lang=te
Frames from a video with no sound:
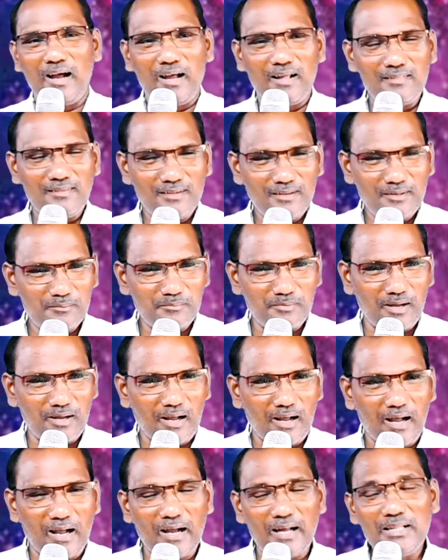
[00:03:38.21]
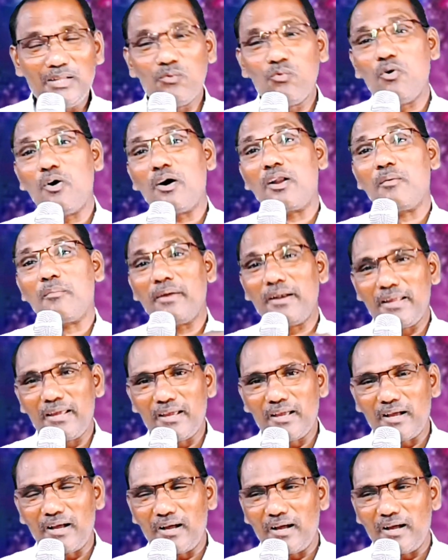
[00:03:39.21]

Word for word: ఆ దినం ఆదివారం అనే